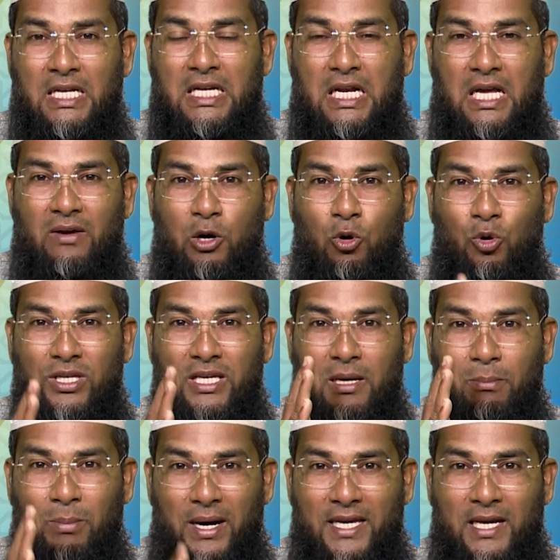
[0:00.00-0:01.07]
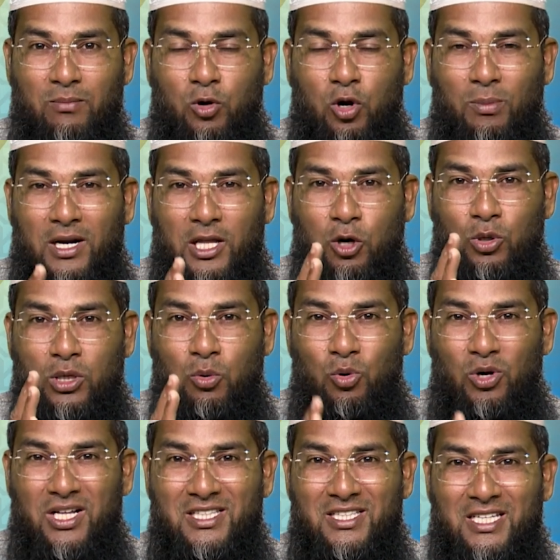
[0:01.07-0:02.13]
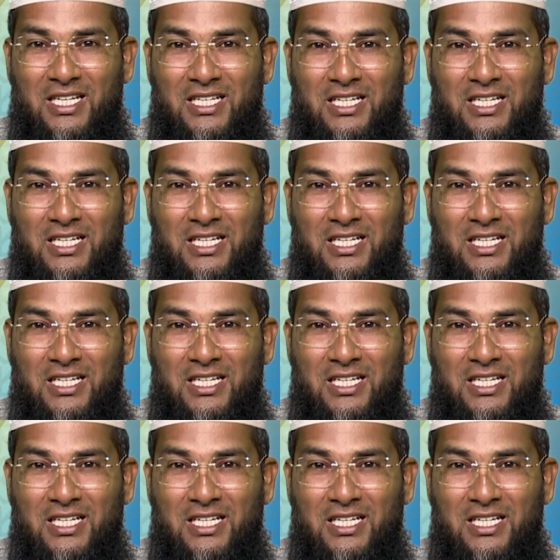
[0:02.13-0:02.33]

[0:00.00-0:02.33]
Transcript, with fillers: இறைவனுடைய பயம் ஒரு மனிதனுடைய உள்ளத்தில்